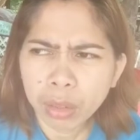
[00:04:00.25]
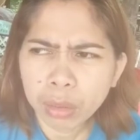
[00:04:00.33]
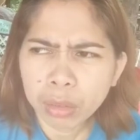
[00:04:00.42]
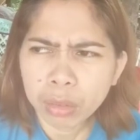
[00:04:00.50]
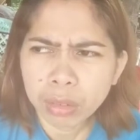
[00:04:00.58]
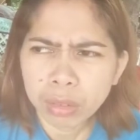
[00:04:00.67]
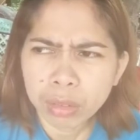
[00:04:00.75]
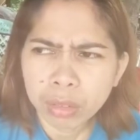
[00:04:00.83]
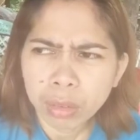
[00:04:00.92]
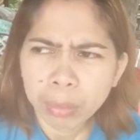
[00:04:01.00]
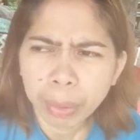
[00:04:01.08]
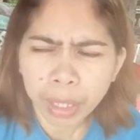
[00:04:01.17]
ano,
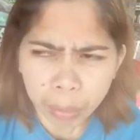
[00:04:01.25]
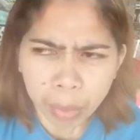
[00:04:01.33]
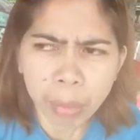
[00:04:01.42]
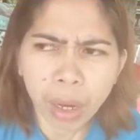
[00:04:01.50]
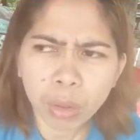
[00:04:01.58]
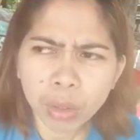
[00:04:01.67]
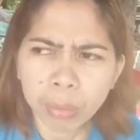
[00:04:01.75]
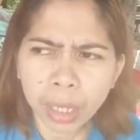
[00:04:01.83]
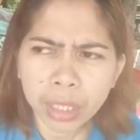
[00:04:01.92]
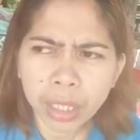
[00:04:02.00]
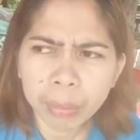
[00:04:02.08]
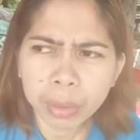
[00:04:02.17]
pagkababa ko ng
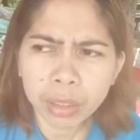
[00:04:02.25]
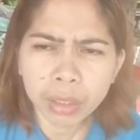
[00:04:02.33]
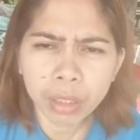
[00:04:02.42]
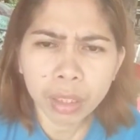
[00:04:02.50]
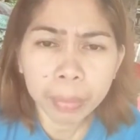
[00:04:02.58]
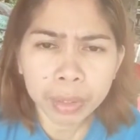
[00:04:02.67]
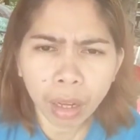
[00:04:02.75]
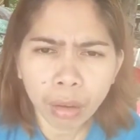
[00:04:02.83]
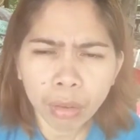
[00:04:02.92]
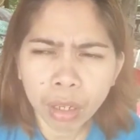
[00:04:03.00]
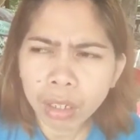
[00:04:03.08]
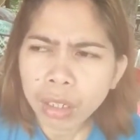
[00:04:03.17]
bahay namin, ang daming
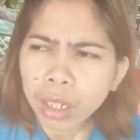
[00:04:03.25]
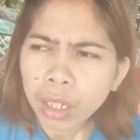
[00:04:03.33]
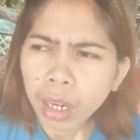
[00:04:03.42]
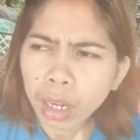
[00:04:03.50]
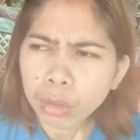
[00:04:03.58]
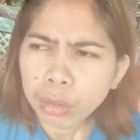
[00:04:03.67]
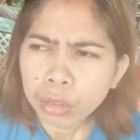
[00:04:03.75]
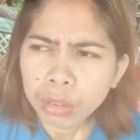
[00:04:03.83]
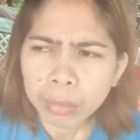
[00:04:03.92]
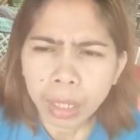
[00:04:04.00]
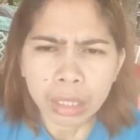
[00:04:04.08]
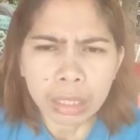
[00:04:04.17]
tao ha. Ano,
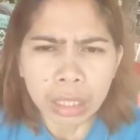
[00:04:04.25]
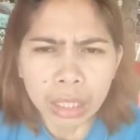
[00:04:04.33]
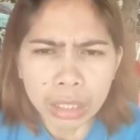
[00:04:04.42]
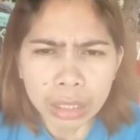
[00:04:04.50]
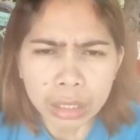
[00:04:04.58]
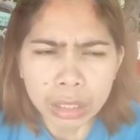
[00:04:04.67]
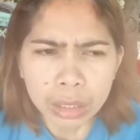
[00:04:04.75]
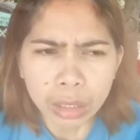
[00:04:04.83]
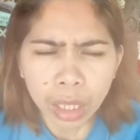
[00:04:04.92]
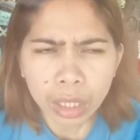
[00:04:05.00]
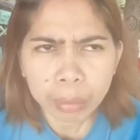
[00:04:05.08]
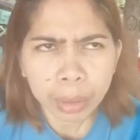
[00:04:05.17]
mga nurse,
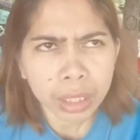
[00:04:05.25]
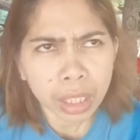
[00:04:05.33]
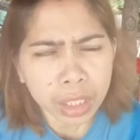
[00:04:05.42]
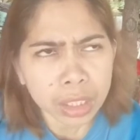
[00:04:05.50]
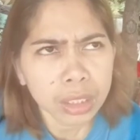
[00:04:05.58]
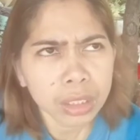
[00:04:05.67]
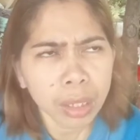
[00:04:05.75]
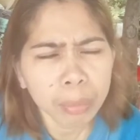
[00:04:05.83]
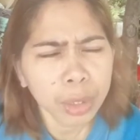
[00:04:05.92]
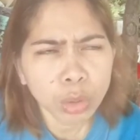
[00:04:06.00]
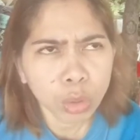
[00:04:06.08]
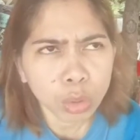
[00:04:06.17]
ay may nurse, ay
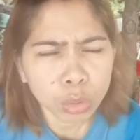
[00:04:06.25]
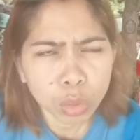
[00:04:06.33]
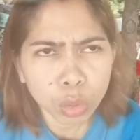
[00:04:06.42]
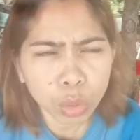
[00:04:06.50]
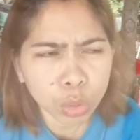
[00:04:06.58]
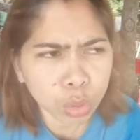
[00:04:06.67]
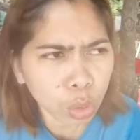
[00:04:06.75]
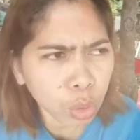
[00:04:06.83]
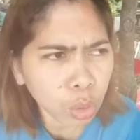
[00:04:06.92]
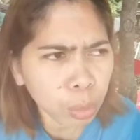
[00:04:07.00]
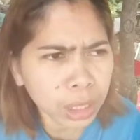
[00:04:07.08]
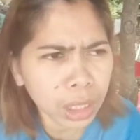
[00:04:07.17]
may dok, yung
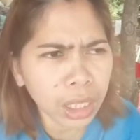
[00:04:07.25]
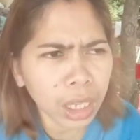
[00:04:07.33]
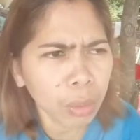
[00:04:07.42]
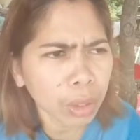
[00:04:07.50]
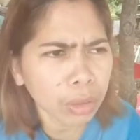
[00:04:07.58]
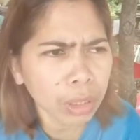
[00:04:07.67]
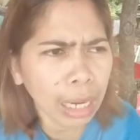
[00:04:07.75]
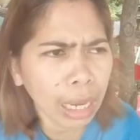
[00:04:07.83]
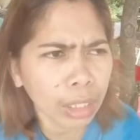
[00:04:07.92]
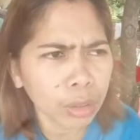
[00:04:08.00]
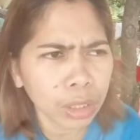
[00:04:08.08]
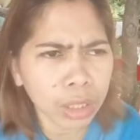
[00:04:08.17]
doktor, basta dalawang
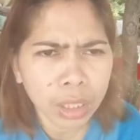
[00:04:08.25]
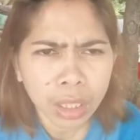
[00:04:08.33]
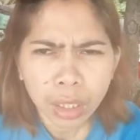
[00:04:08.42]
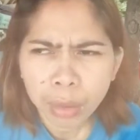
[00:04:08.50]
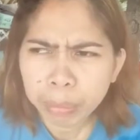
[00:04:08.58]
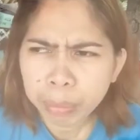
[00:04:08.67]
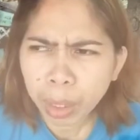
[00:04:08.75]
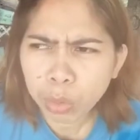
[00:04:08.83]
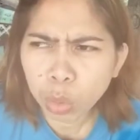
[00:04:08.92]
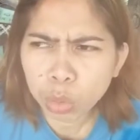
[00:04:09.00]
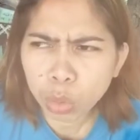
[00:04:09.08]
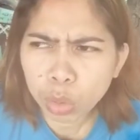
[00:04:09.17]
lalaki yun eh.
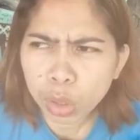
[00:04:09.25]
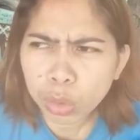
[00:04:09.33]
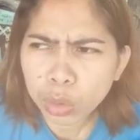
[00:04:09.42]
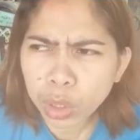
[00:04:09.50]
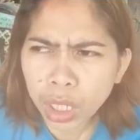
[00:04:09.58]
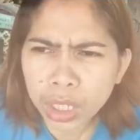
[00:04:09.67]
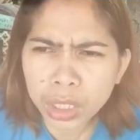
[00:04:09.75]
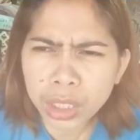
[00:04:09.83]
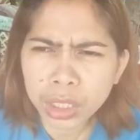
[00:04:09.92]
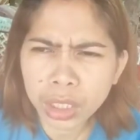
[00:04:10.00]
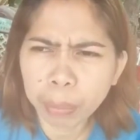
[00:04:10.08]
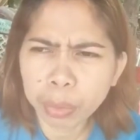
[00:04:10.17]
Na, doktor daw yun, saka
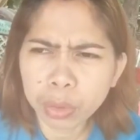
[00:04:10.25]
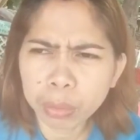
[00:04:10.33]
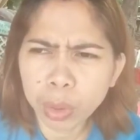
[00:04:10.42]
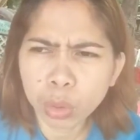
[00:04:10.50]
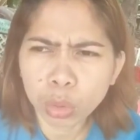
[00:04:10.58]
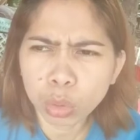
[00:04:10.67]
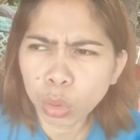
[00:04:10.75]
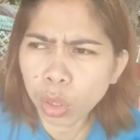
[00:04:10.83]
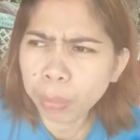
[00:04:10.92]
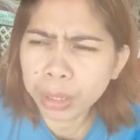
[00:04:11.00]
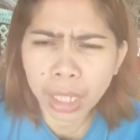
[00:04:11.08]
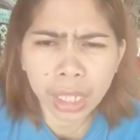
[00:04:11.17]
nurse, tapos may
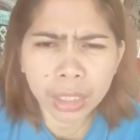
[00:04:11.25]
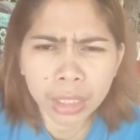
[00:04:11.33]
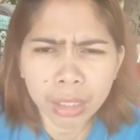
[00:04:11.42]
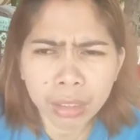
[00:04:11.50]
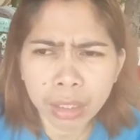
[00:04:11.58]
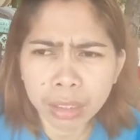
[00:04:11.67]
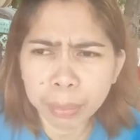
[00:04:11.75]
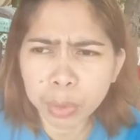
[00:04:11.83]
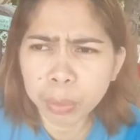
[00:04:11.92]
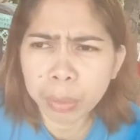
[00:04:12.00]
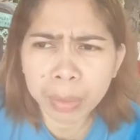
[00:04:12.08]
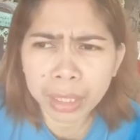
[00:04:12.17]
doktora pa sa health center,
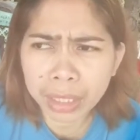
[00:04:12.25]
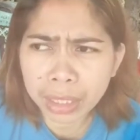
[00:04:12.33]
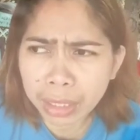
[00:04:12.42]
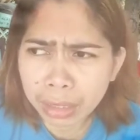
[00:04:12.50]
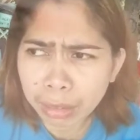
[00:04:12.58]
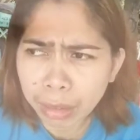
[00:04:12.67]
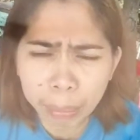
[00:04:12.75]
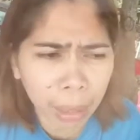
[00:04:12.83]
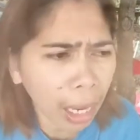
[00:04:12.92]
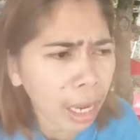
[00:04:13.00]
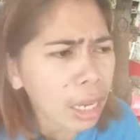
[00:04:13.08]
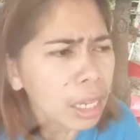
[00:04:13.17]
tapos may mga taga-center pa,